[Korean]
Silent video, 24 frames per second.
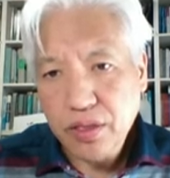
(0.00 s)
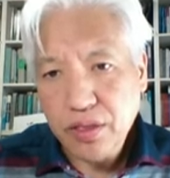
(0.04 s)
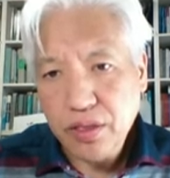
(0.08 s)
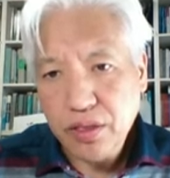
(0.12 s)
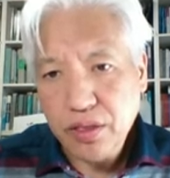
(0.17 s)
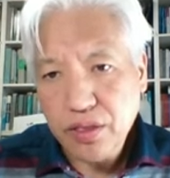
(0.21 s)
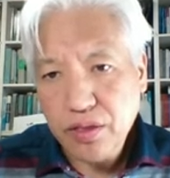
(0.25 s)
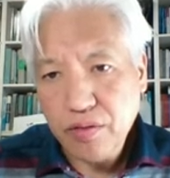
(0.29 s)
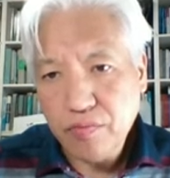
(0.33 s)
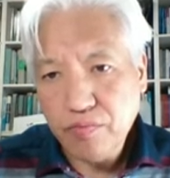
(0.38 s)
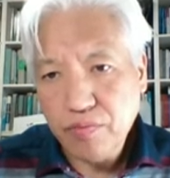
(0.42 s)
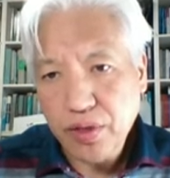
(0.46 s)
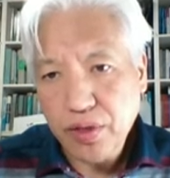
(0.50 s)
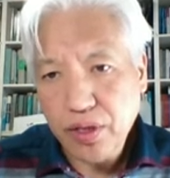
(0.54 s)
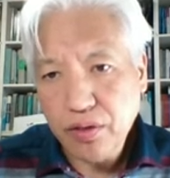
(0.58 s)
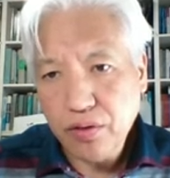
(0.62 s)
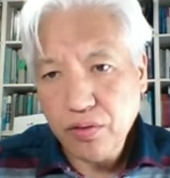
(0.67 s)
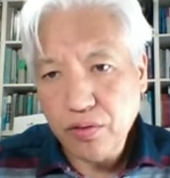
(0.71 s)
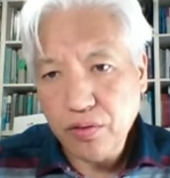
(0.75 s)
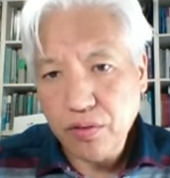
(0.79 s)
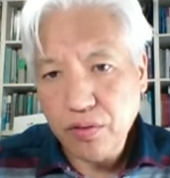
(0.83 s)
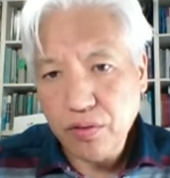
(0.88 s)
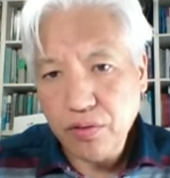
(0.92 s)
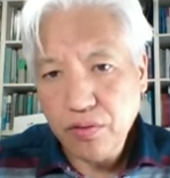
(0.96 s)
아,
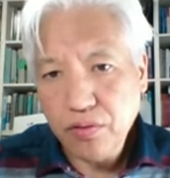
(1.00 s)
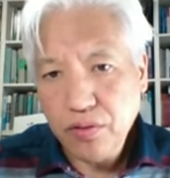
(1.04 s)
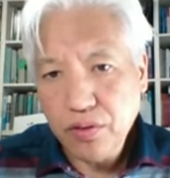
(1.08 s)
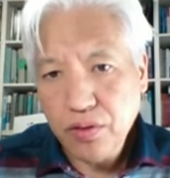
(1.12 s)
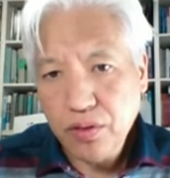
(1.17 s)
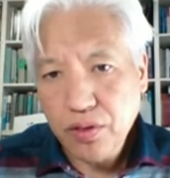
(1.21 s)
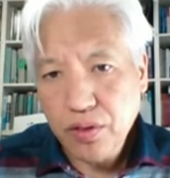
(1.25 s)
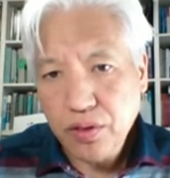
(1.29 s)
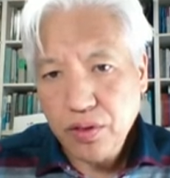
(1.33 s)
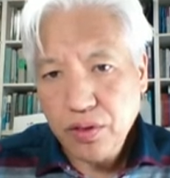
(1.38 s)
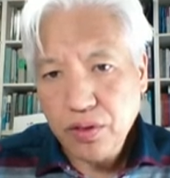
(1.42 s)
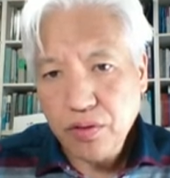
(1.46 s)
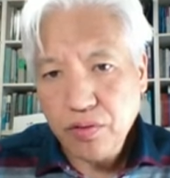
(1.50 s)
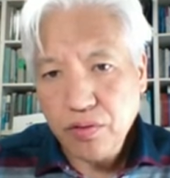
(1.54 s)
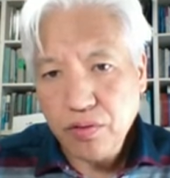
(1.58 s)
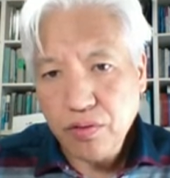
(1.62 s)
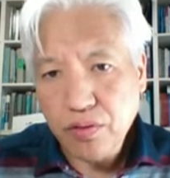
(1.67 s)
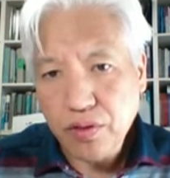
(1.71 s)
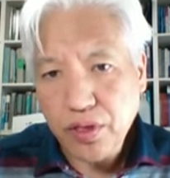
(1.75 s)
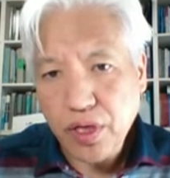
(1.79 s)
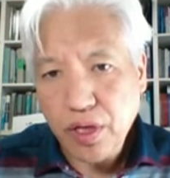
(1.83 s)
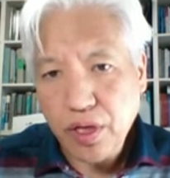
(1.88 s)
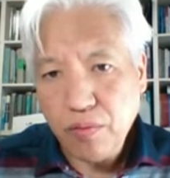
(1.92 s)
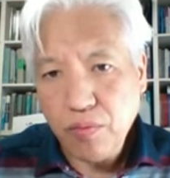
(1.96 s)
심판으로 그리고
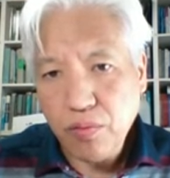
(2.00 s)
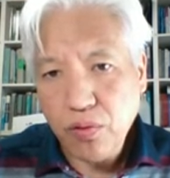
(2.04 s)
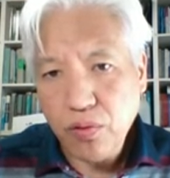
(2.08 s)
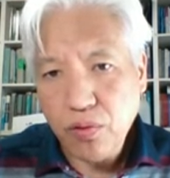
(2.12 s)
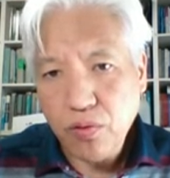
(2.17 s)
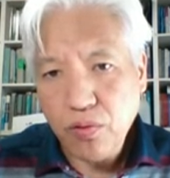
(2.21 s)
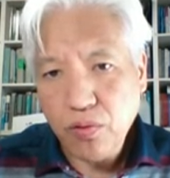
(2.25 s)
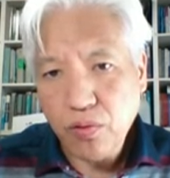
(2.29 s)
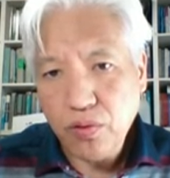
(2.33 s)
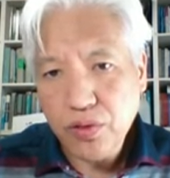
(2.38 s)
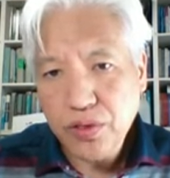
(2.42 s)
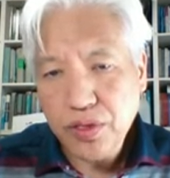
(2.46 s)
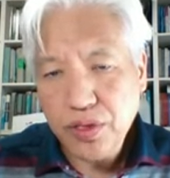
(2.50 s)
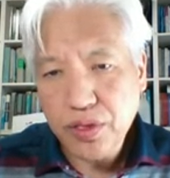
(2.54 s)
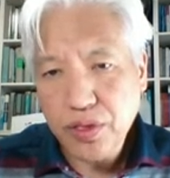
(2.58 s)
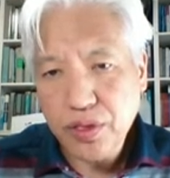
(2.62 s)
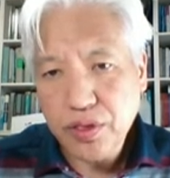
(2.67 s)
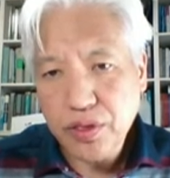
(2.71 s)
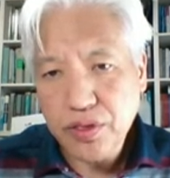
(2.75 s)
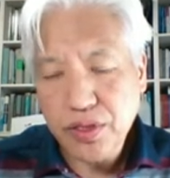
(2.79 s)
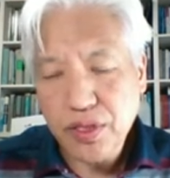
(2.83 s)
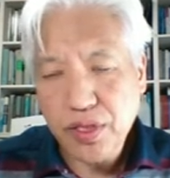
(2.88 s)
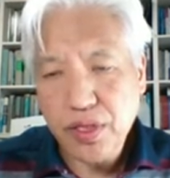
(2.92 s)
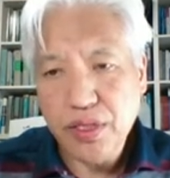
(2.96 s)
이아보 오실
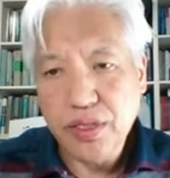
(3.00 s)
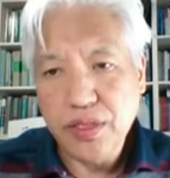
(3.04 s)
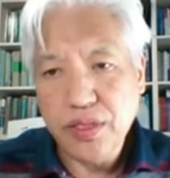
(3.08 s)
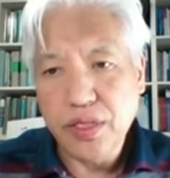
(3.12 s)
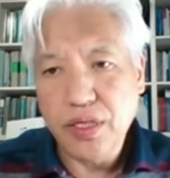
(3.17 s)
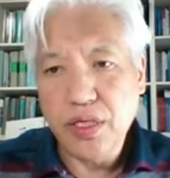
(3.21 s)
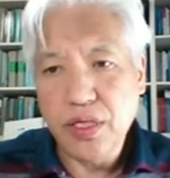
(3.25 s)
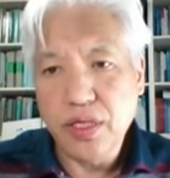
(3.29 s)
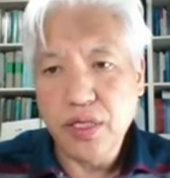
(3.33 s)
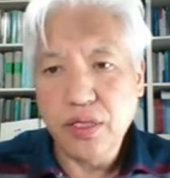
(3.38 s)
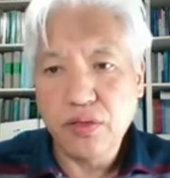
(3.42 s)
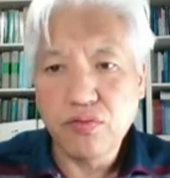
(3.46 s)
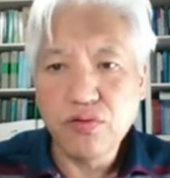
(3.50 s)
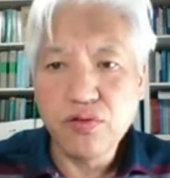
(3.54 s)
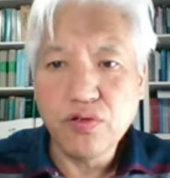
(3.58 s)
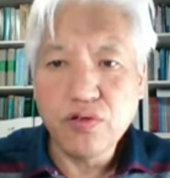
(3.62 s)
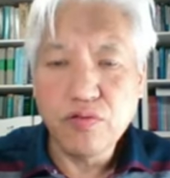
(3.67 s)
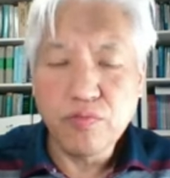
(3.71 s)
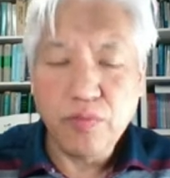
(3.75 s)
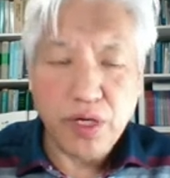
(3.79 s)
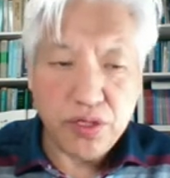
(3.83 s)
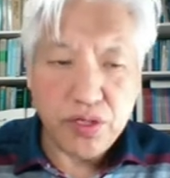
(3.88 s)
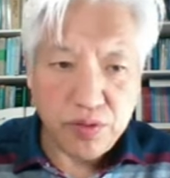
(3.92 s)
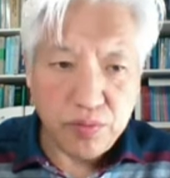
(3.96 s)
것이다. 야 두려운
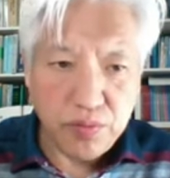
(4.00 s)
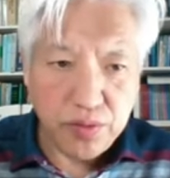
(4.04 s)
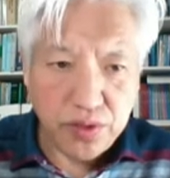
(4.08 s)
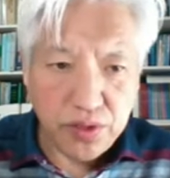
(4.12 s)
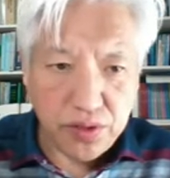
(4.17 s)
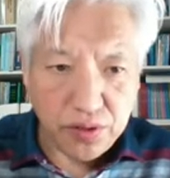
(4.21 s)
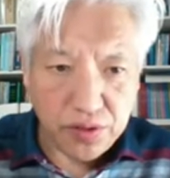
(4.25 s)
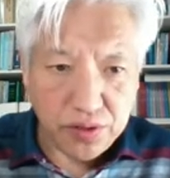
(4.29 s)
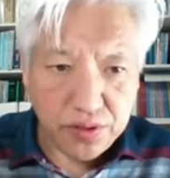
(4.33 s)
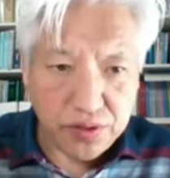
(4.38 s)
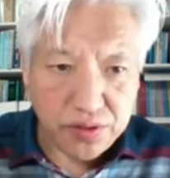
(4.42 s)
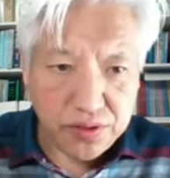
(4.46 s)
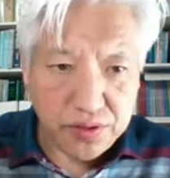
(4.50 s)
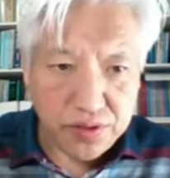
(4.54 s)
말씀이죠.